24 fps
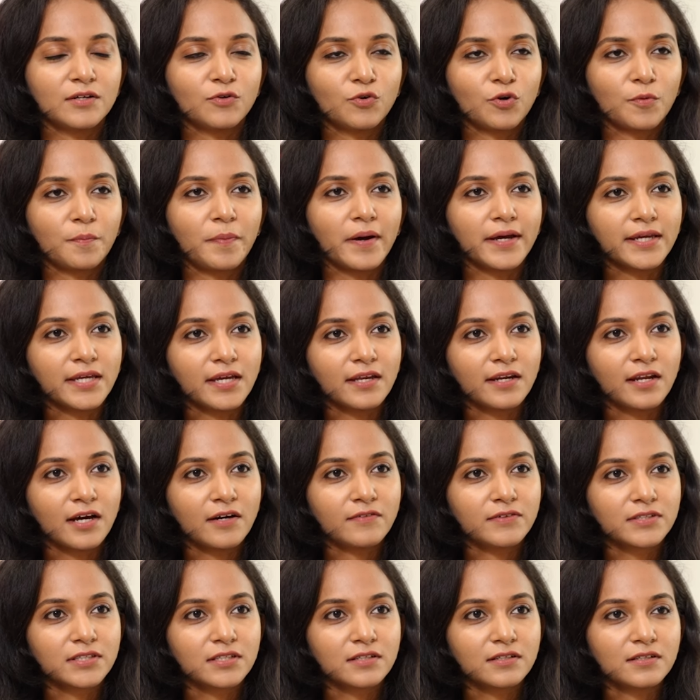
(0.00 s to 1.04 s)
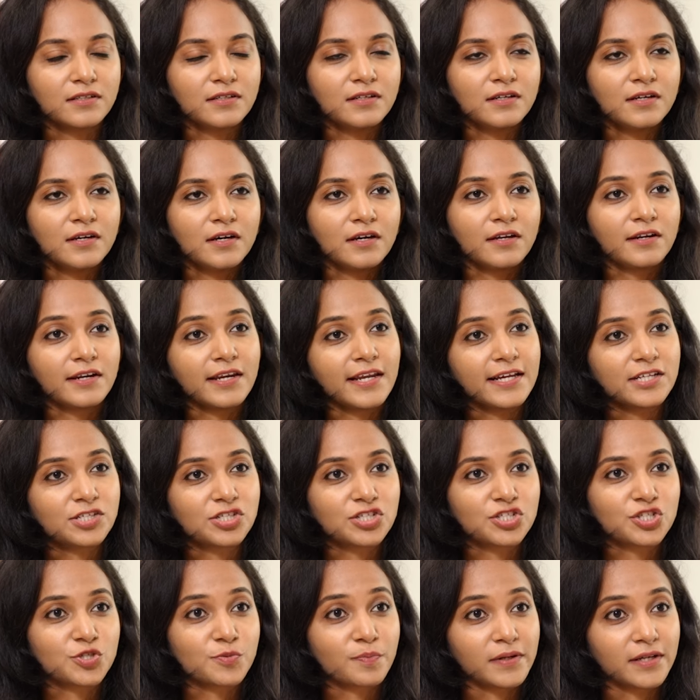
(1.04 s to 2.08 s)
ஒரு பையனா வந்துட்டு
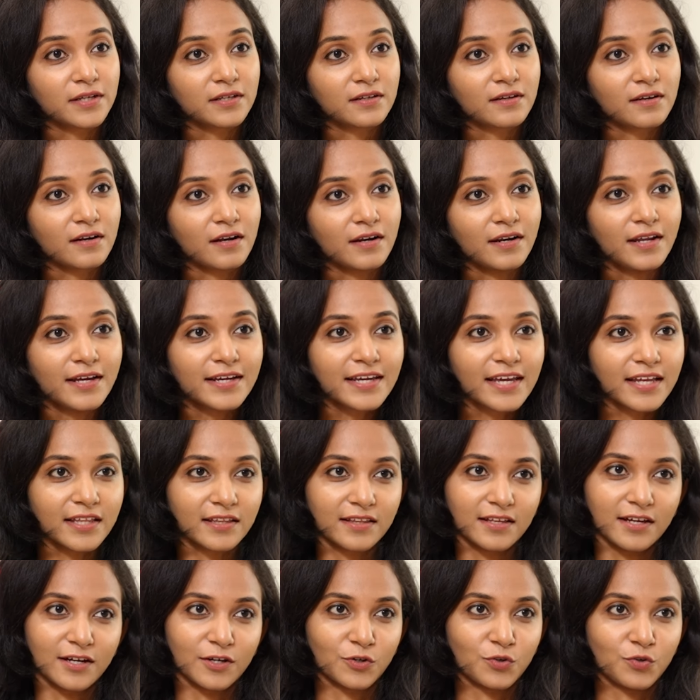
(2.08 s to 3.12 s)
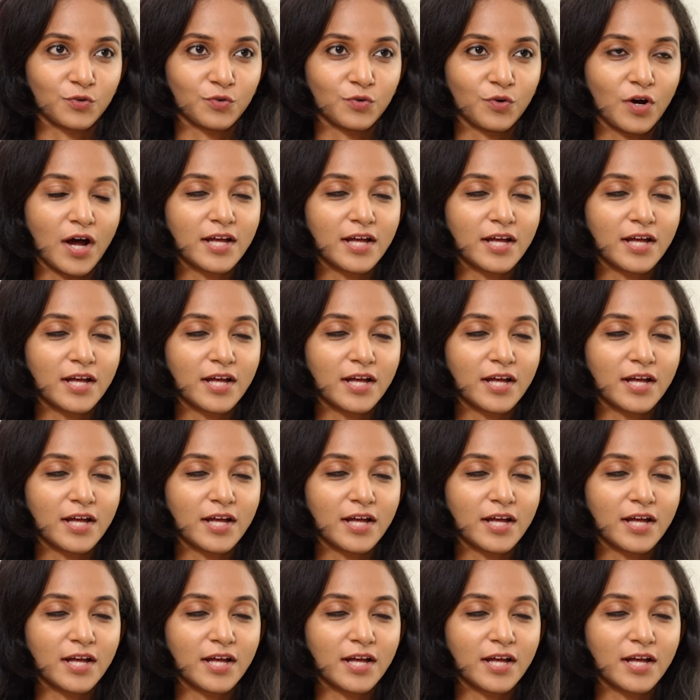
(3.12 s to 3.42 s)
ரிலேஷன்ஷிப்ல இருக்கிறான்னா கெத்தா இருக்கும்